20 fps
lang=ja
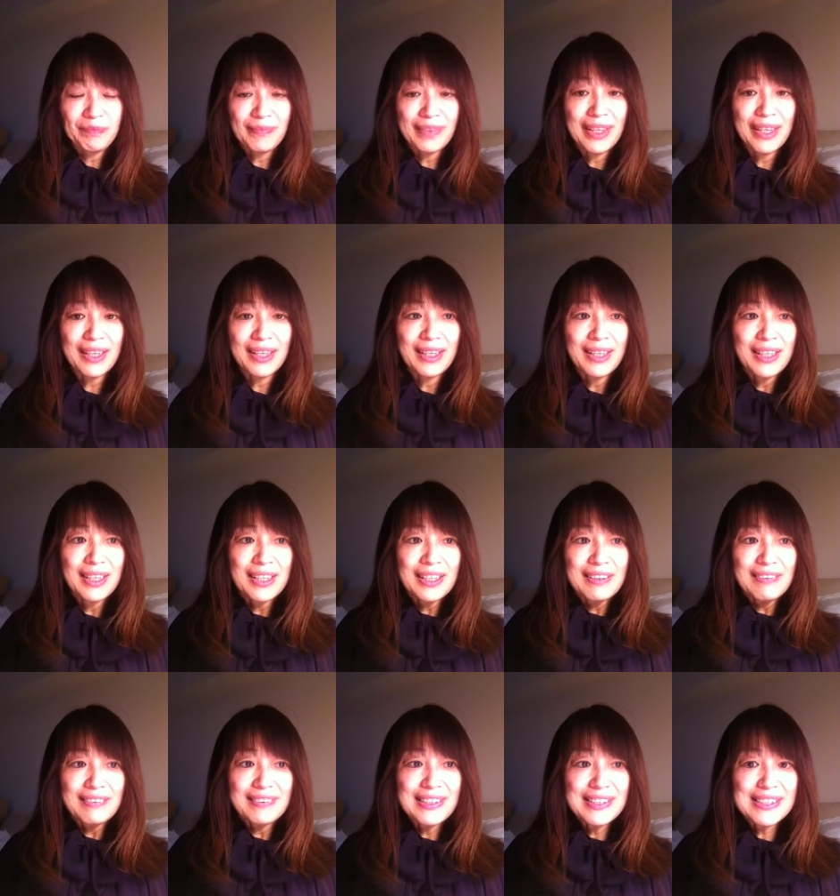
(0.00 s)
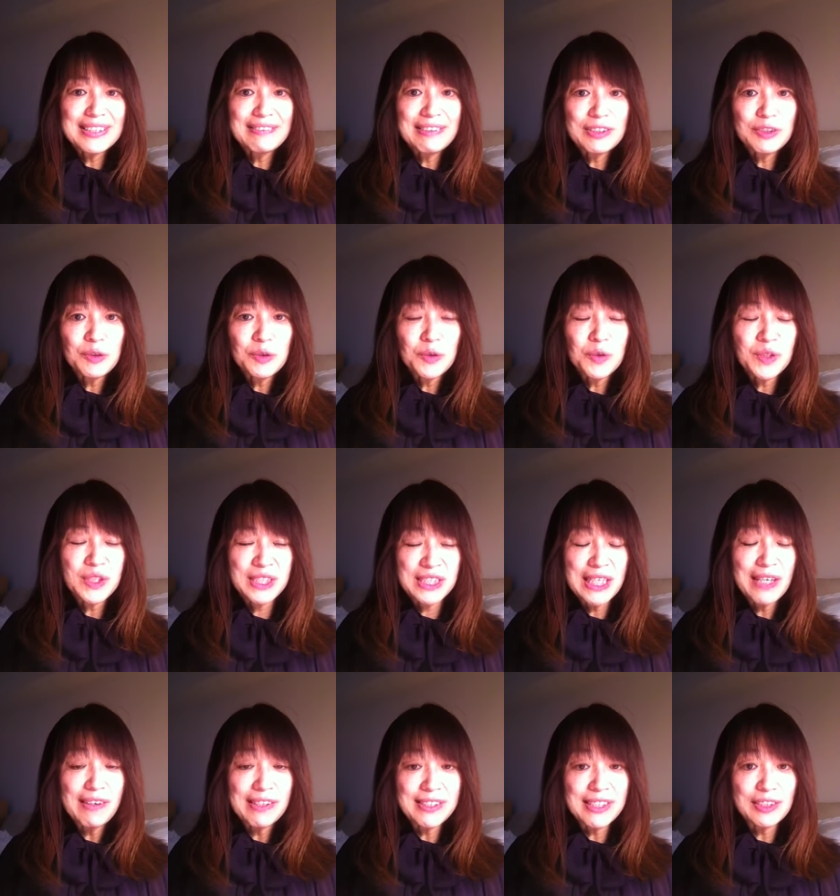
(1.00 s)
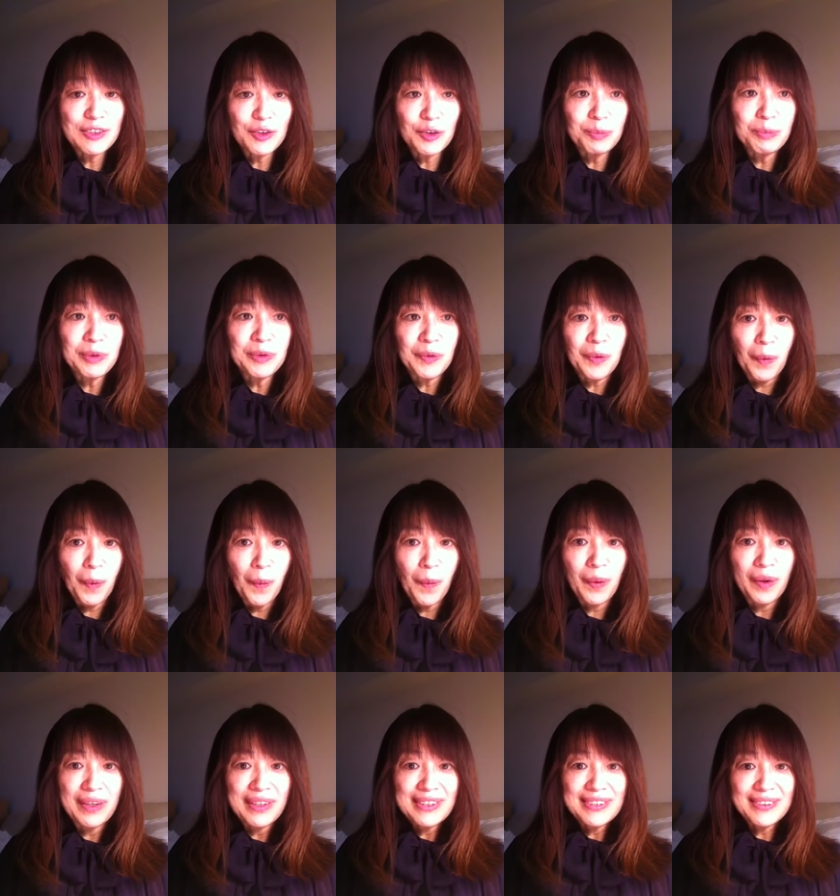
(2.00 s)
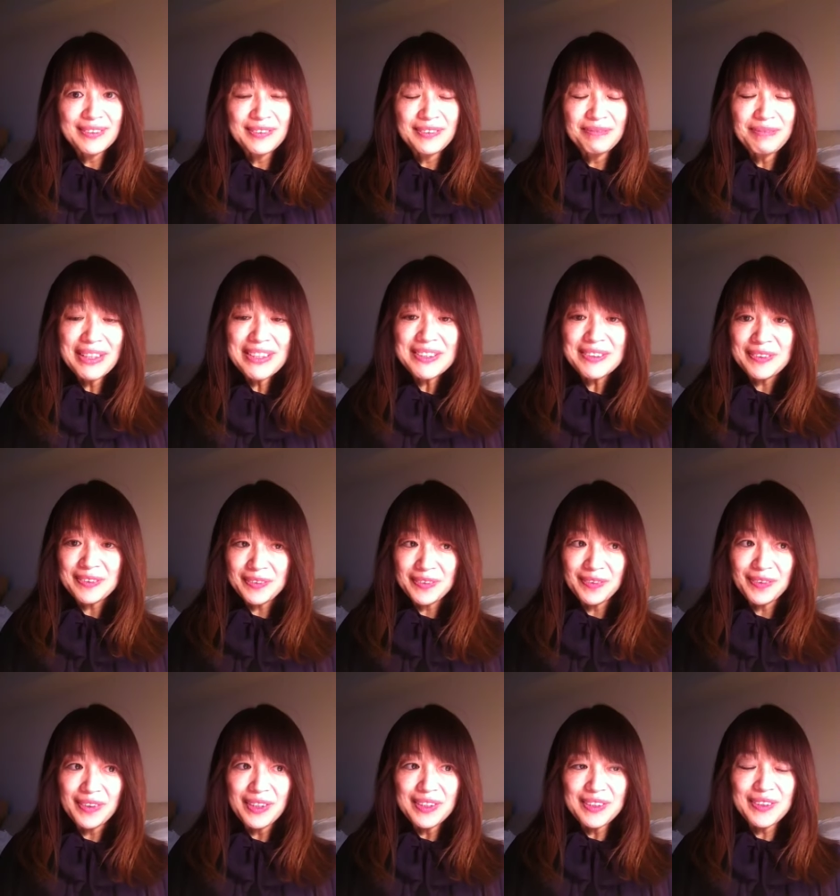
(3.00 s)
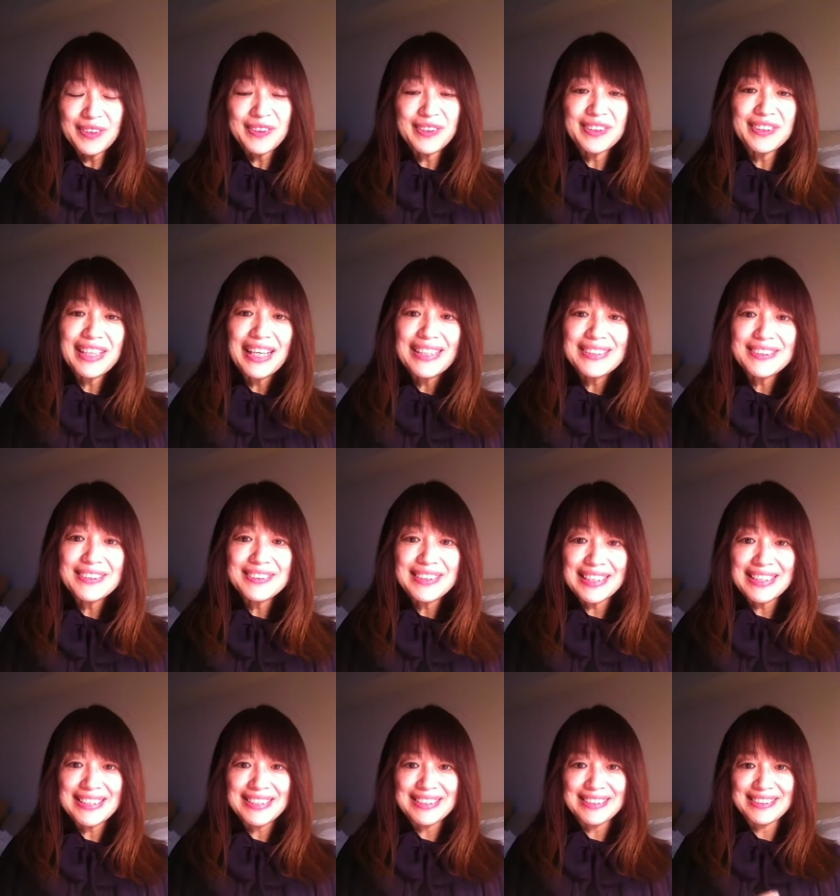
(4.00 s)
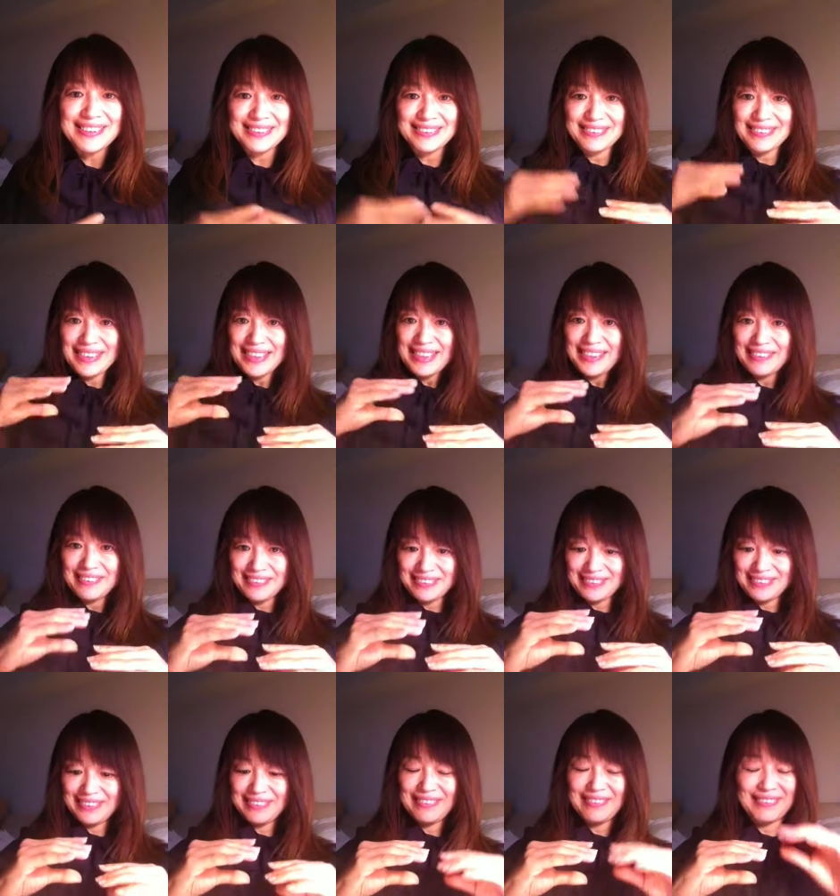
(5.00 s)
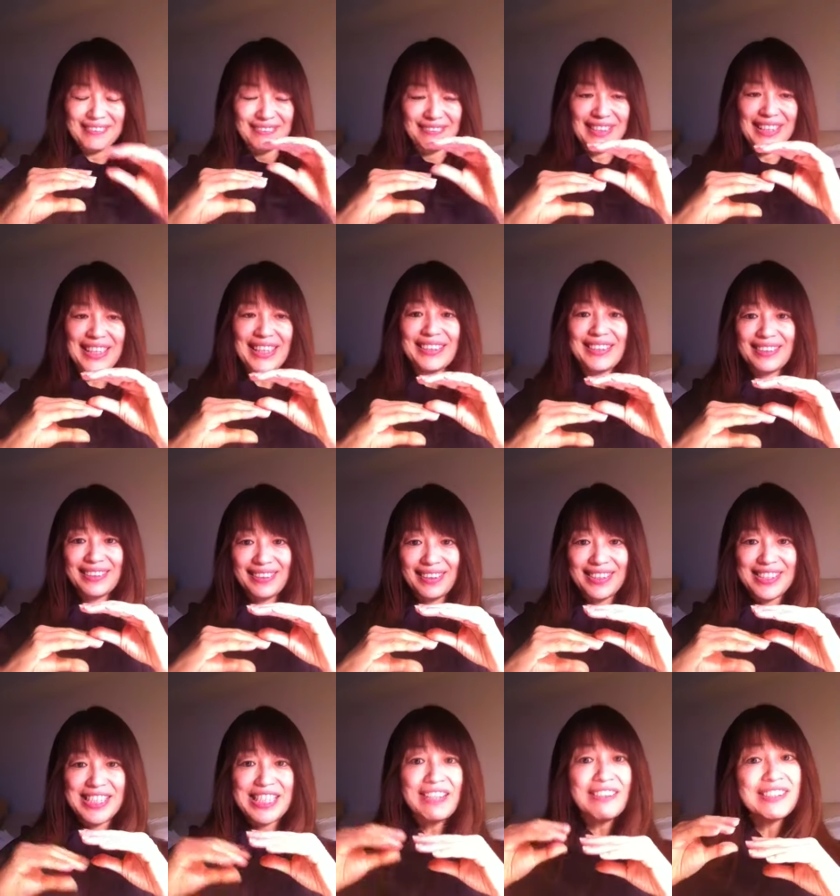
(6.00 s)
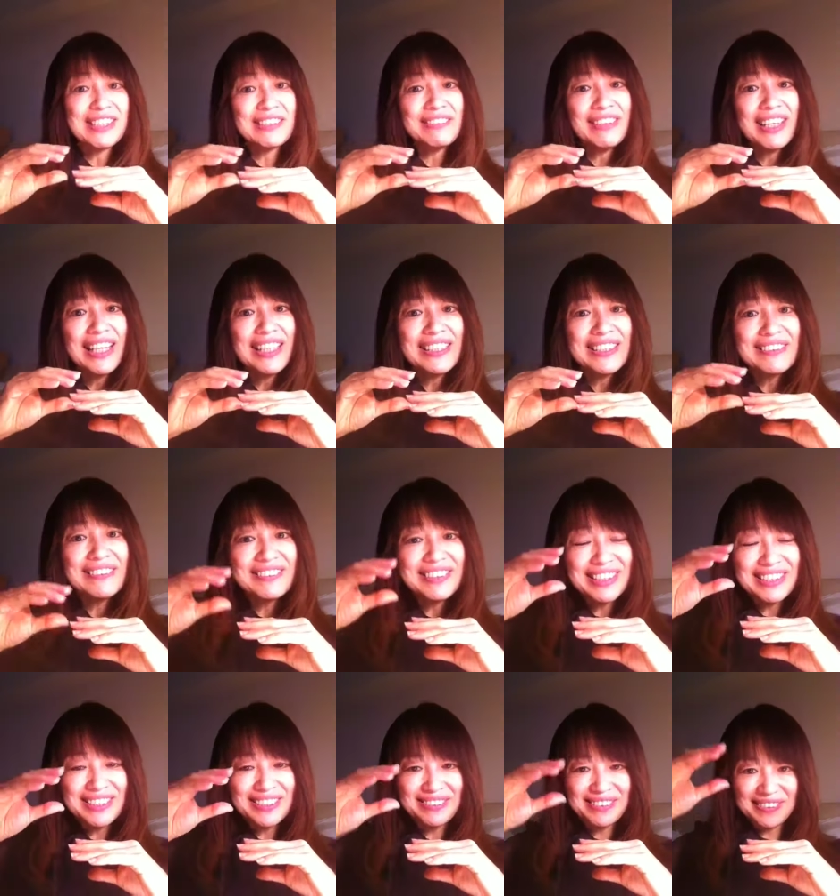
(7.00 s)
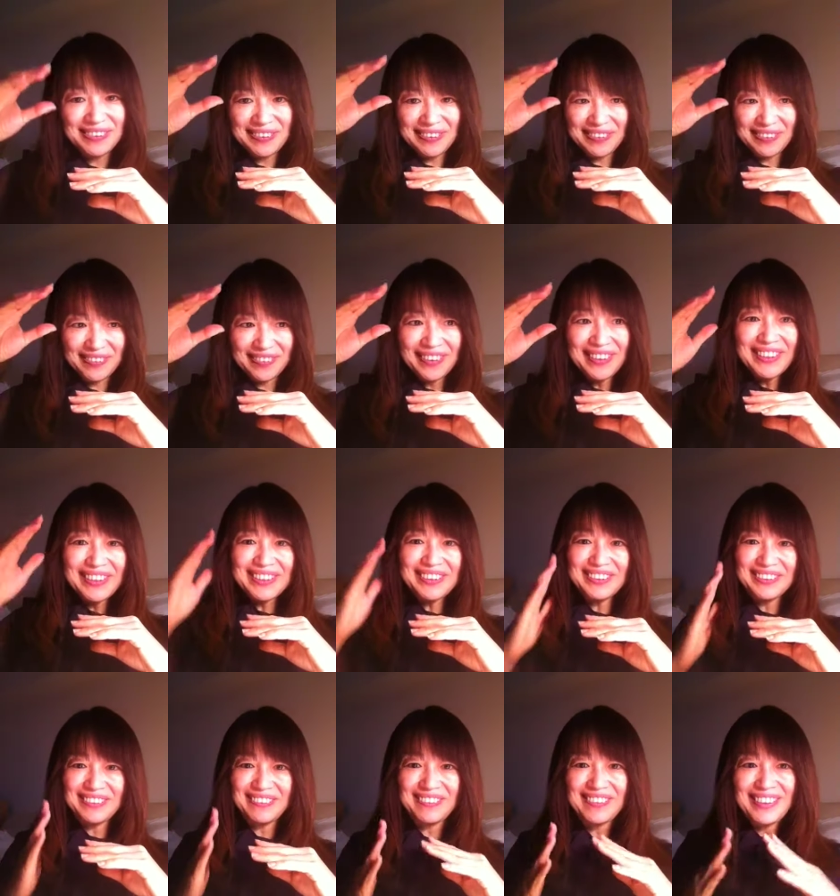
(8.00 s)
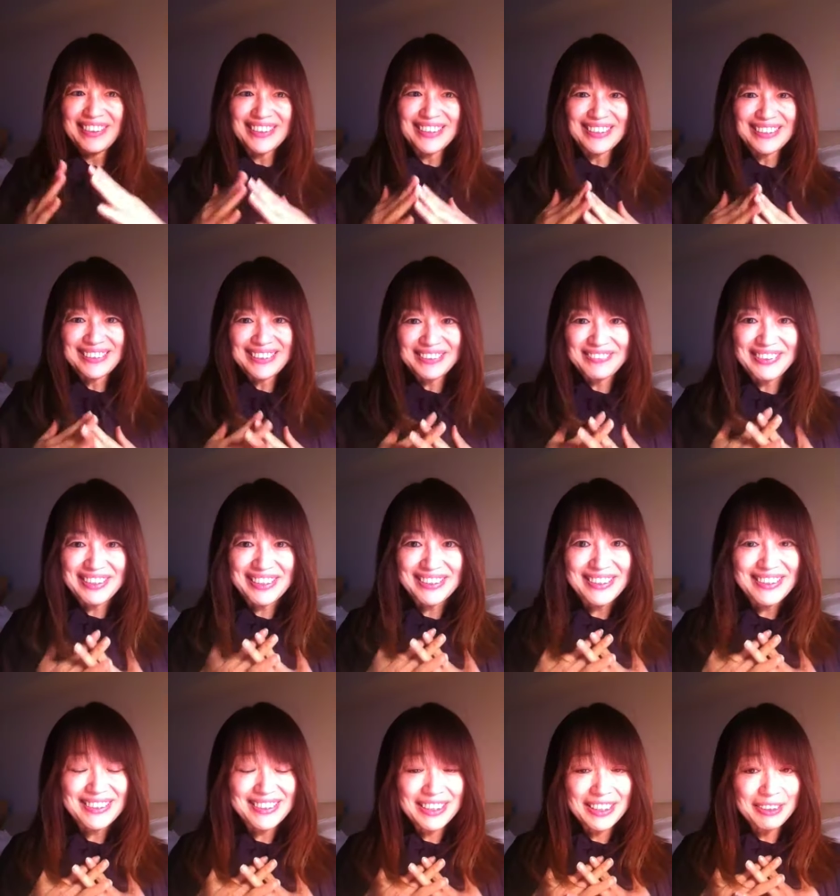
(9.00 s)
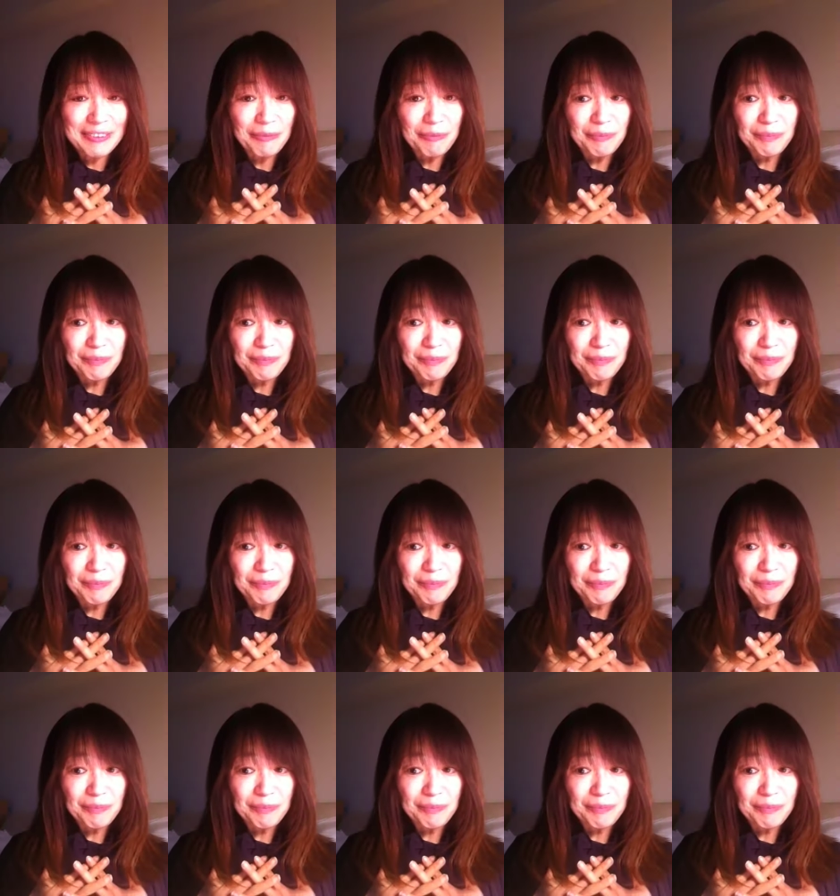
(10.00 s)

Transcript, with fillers: で私はその幸せというものをそのマズローの欲求回想説にこう割り当てて幸せの回想説っていうのをちょっと作ってみたんですね。